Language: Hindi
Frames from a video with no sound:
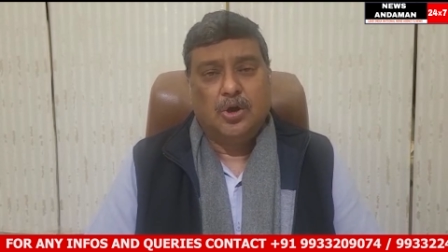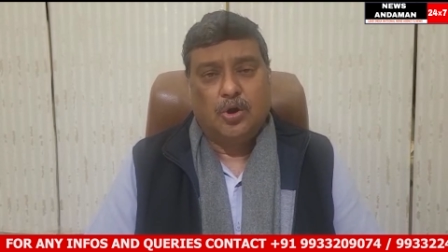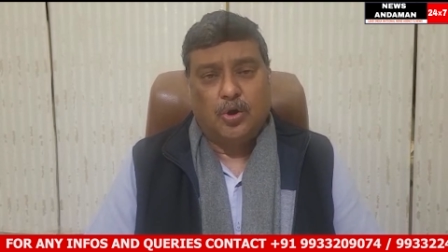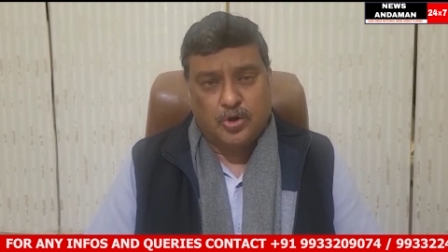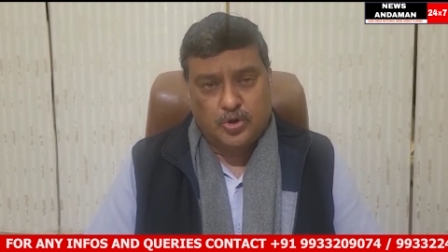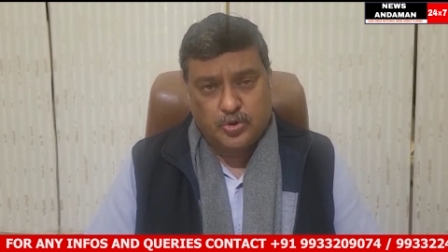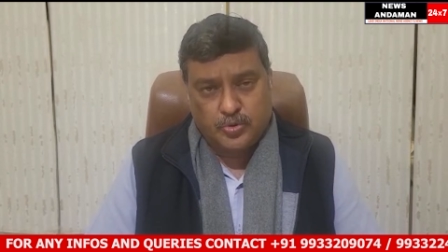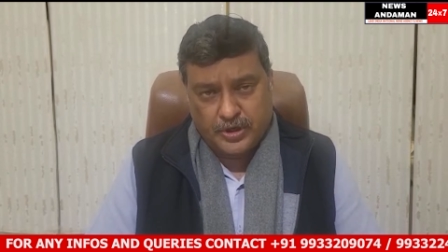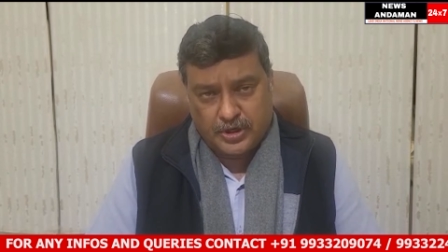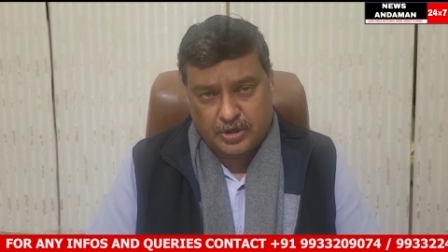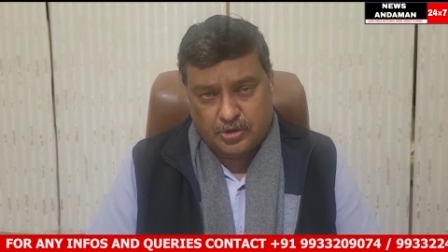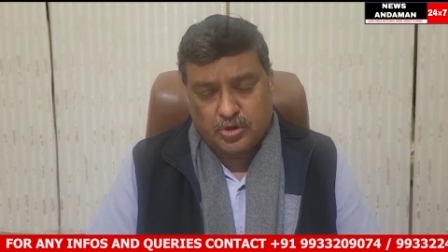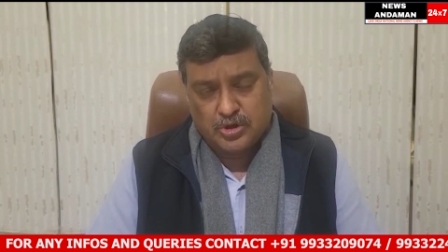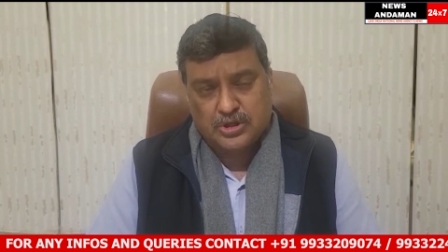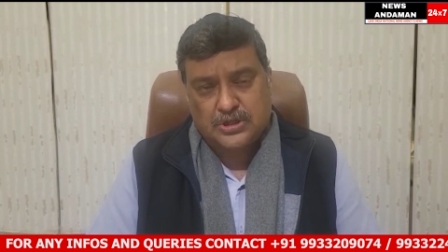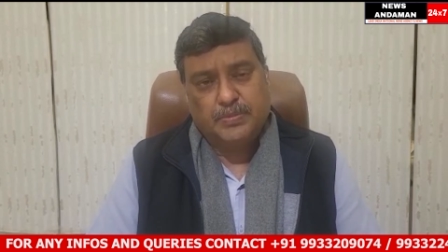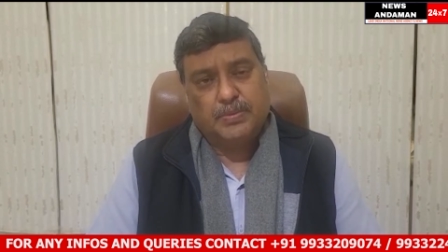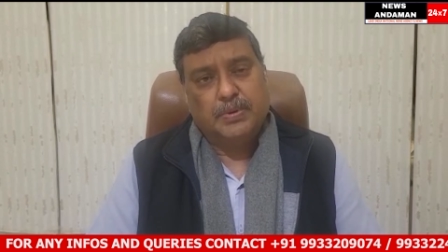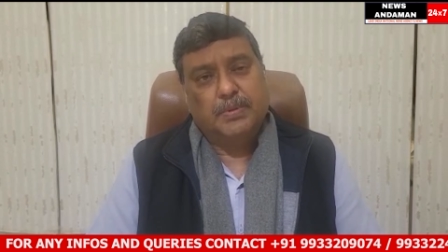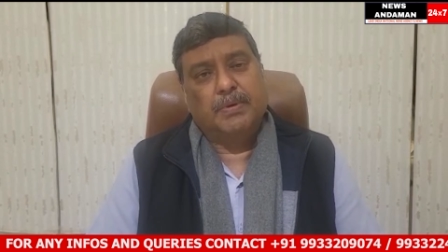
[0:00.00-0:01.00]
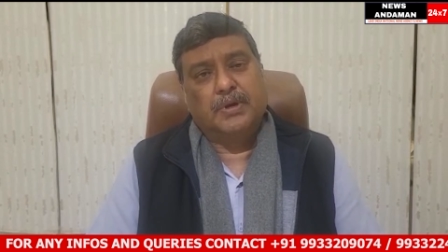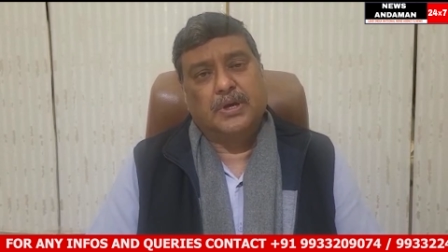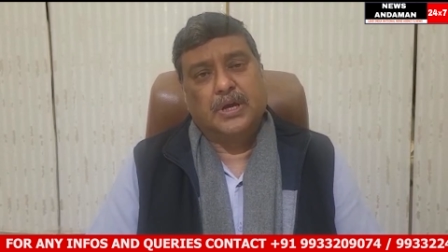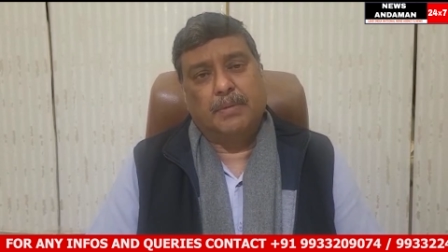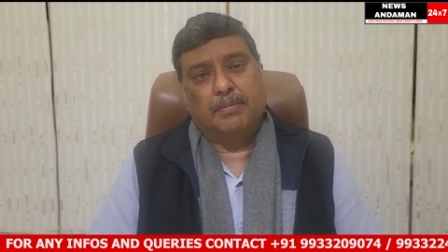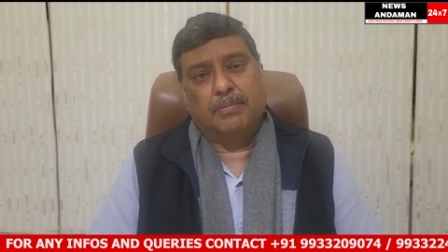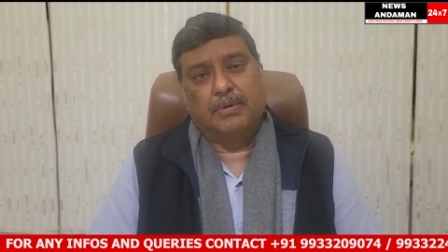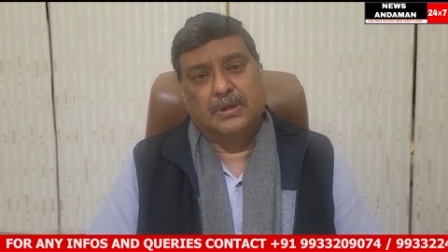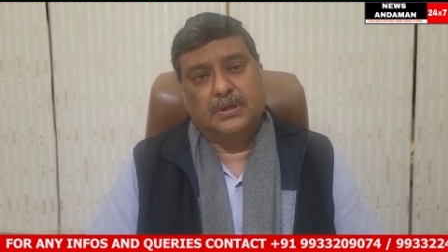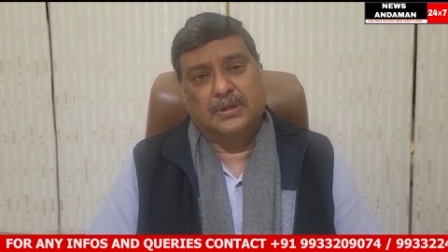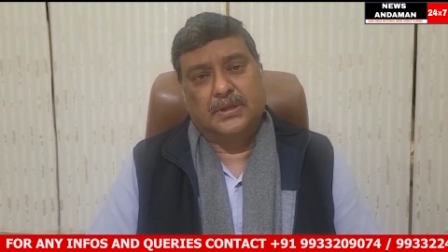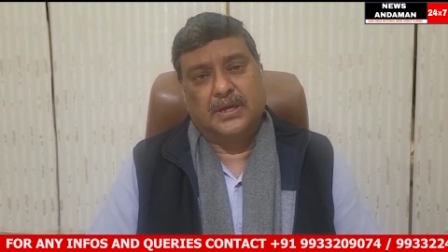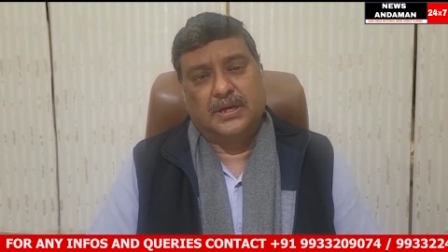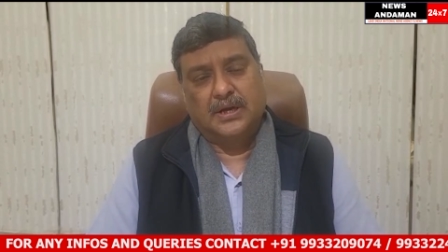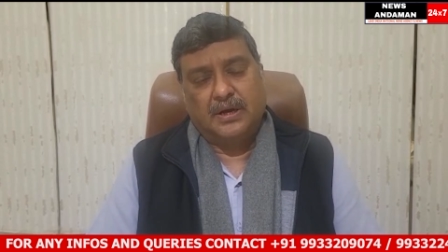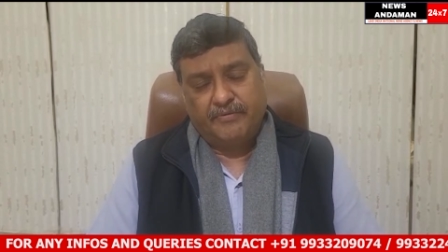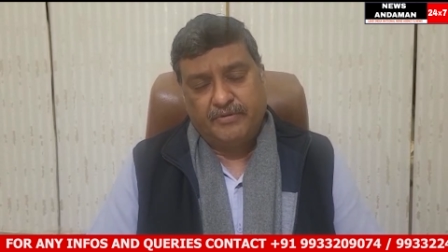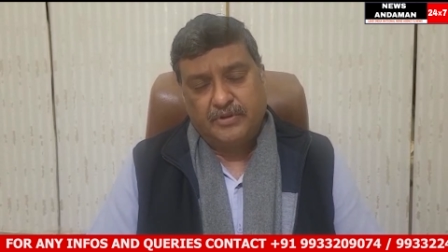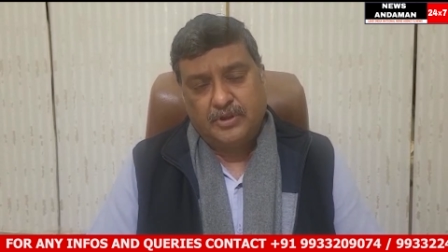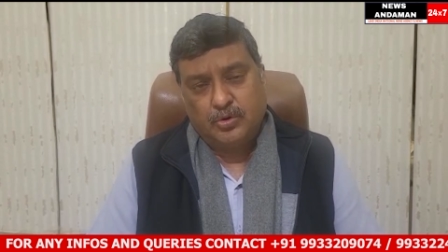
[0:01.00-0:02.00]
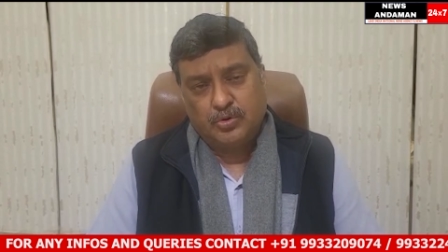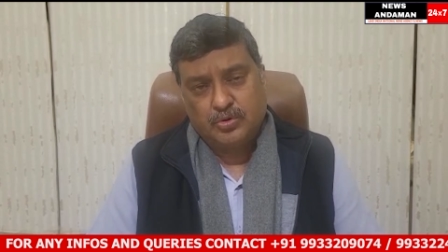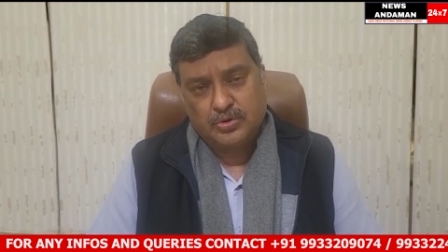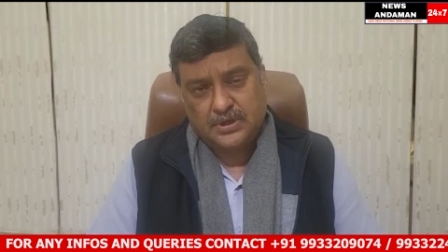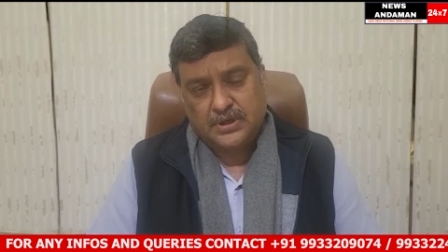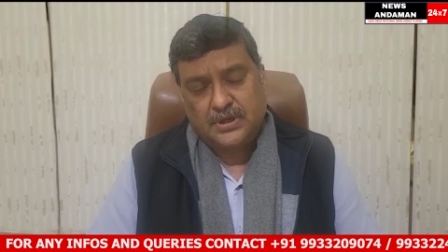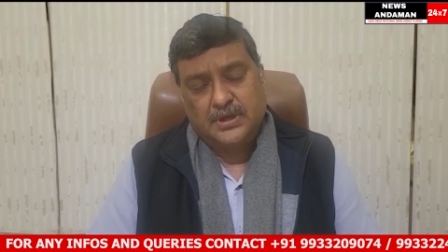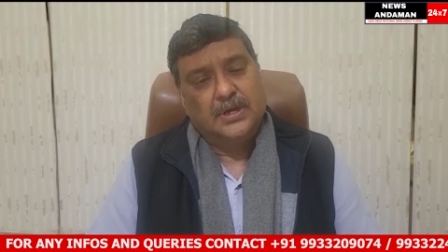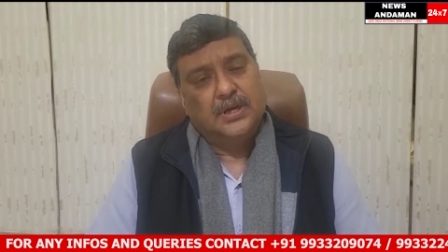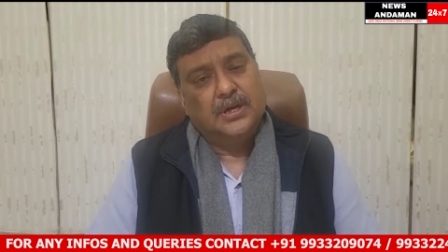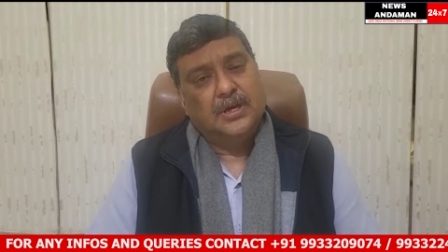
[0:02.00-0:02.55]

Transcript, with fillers: और जो हेड कांस्टेबल में काम करता है काफ़ी दिनों से